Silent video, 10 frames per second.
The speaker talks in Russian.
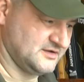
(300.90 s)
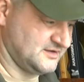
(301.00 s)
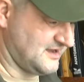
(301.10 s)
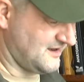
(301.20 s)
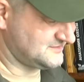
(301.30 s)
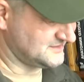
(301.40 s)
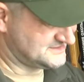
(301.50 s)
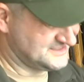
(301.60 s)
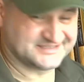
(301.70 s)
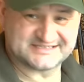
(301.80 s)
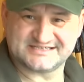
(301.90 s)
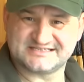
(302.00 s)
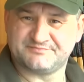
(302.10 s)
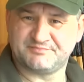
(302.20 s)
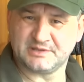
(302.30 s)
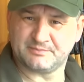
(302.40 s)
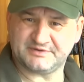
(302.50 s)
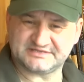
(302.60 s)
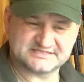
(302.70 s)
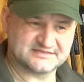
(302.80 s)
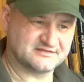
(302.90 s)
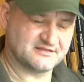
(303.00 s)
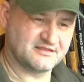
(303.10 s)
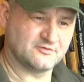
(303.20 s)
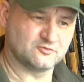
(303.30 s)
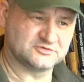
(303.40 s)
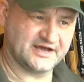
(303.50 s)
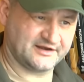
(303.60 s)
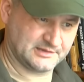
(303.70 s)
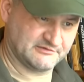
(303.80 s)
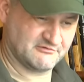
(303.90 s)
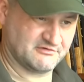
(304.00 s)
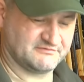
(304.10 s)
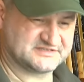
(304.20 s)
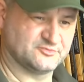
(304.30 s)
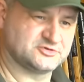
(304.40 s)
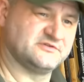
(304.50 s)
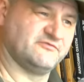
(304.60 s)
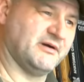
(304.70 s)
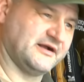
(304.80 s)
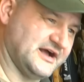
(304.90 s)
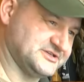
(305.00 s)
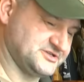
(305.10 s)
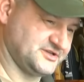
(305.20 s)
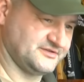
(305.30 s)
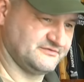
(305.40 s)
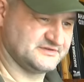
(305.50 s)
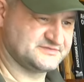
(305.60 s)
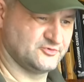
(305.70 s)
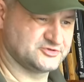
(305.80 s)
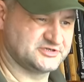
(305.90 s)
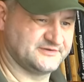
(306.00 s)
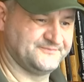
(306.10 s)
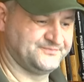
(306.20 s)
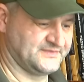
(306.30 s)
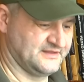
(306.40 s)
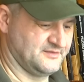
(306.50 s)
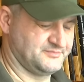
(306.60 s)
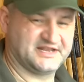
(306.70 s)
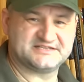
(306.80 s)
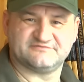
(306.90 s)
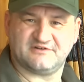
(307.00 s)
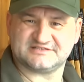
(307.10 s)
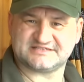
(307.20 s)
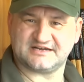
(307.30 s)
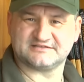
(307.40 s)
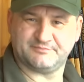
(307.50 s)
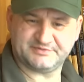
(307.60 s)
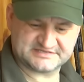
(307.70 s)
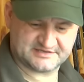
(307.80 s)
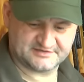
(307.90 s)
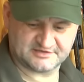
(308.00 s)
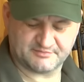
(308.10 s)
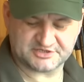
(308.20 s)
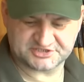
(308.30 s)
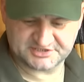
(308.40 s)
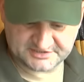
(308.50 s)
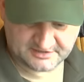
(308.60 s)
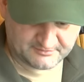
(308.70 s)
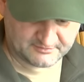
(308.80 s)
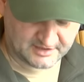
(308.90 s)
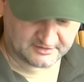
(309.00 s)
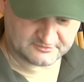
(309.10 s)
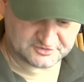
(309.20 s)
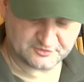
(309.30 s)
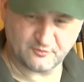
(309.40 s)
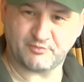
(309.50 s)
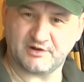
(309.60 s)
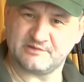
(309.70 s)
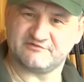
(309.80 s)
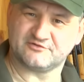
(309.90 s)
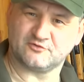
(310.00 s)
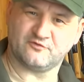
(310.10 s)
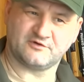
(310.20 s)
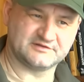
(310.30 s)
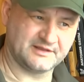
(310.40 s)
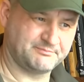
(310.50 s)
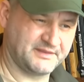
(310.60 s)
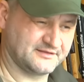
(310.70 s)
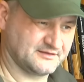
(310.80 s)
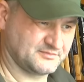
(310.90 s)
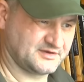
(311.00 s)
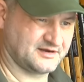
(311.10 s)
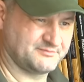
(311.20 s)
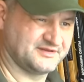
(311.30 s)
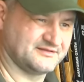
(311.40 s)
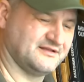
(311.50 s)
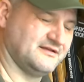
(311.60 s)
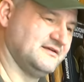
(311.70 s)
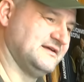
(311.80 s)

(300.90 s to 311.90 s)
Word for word: как-то где-то зацепил прицел и ударил его. Возможно, в багажнике, возможно, переодевался, когда прислонил к машине, там оружие упало, винтовка на пень, там карабин, да.